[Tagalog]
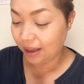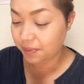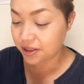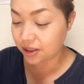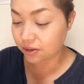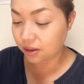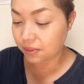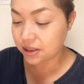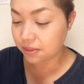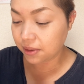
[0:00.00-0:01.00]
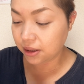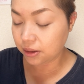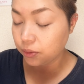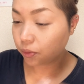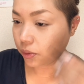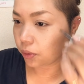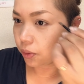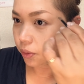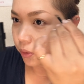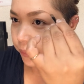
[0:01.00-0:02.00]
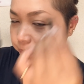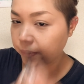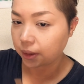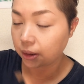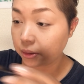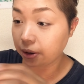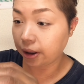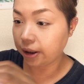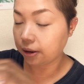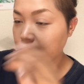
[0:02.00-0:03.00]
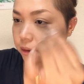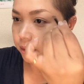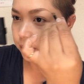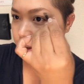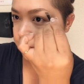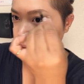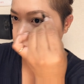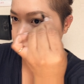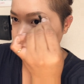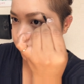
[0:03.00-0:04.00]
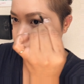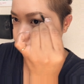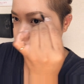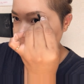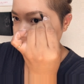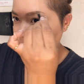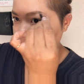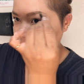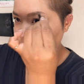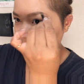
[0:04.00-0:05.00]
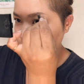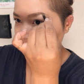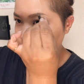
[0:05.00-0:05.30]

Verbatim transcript: tapos dito naman sa may dulo dark dark ang ilalagay natin